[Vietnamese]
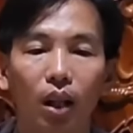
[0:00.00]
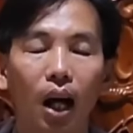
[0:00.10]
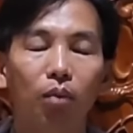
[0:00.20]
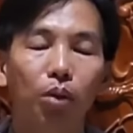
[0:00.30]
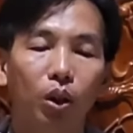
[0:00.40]

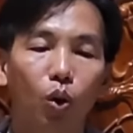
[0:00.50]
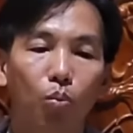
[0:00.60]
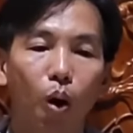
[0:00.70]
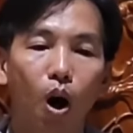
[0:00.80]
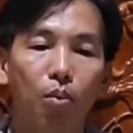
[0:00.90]
thân mình
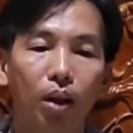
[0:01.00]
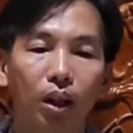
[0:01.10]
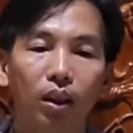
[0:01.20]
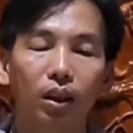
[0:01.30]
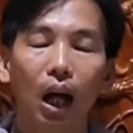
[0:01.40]
còn bỏ mà
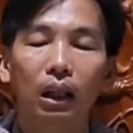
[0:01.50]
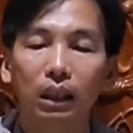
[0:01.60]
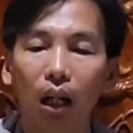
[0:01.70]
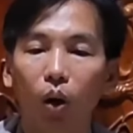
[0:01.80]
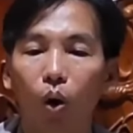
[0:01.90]

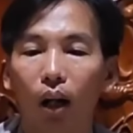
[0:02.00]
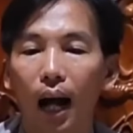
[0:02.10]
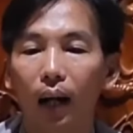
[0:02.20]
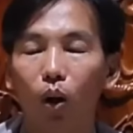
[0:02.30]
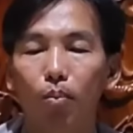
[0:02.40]
thân ta còn
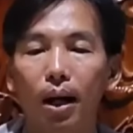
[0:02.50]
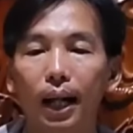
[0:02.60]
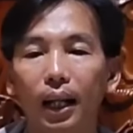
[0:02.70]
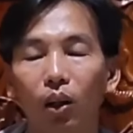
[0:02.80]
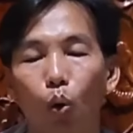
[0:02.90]
gài đó
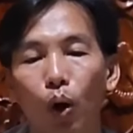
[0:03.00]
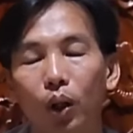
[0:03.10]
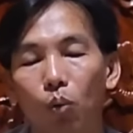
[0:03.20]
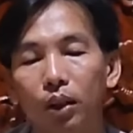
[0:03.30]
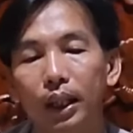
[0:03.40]
mai đây của
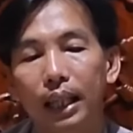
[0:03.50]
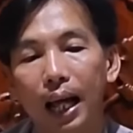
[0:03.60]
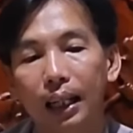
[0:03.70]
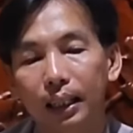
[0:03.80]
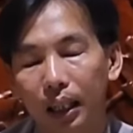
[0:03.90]
ấy cũng khi
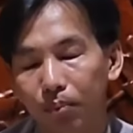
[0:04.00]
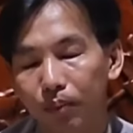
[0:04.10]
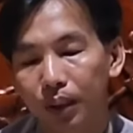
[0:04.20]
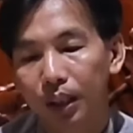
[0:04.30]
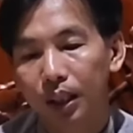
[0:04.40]
tan khi hiệp
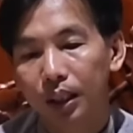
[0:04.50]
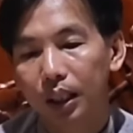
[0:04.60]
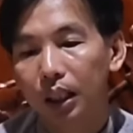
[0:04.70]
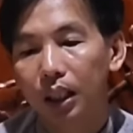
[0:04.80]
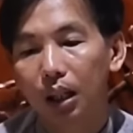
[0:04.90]

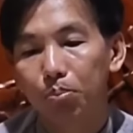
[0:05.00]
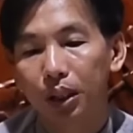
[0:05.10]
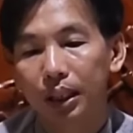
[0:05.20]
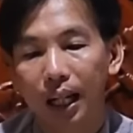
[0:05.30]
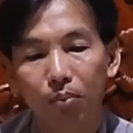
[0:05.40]
chứ à,
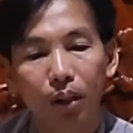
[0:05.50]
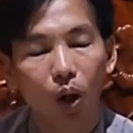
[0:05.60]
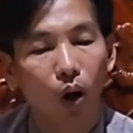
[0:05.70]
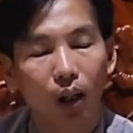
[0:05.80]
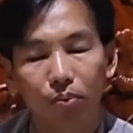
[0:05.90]
mình tranh
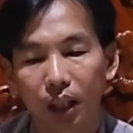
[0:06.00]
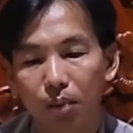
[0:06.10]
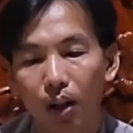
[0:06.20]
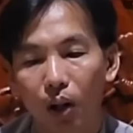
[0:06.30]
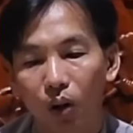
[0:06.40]
mình đọt làm
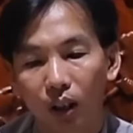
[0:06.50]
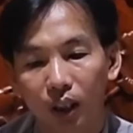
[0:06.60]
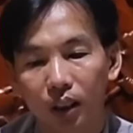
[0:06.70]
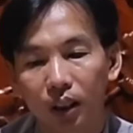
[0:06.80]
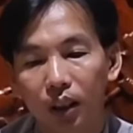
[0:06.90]
chi bà con
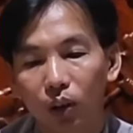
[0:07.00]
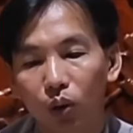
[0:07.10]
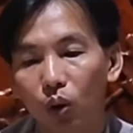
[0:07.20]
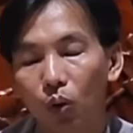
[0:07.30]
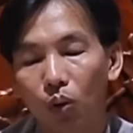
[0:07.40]
ơi
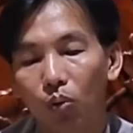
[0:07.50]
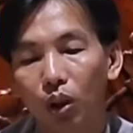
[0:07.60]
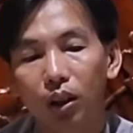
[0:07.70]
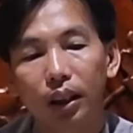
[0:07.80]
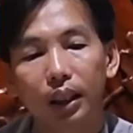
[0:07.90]
cuối cùng cũng
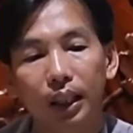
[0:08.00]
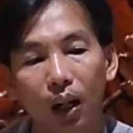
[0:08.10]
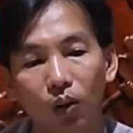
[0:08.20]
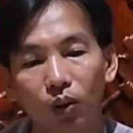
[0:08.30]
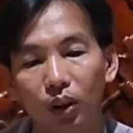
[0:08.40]
có được cái gì
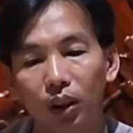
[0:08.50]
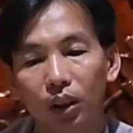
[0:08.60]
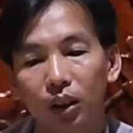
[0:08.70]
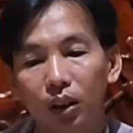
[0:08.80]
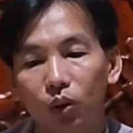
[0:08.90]
đâu
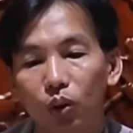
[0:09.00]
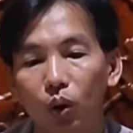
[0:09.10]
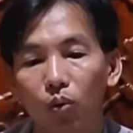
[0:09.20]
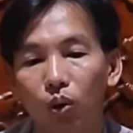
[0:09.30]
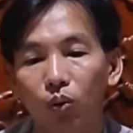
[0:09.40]
cuối
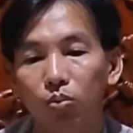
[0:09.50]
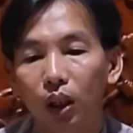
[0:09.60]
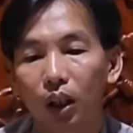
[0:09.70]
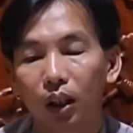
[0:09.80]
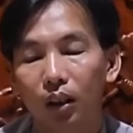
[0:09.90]
cùng cũng
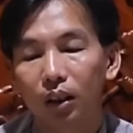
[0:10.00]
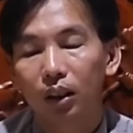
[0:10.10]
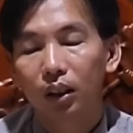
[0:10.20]
à,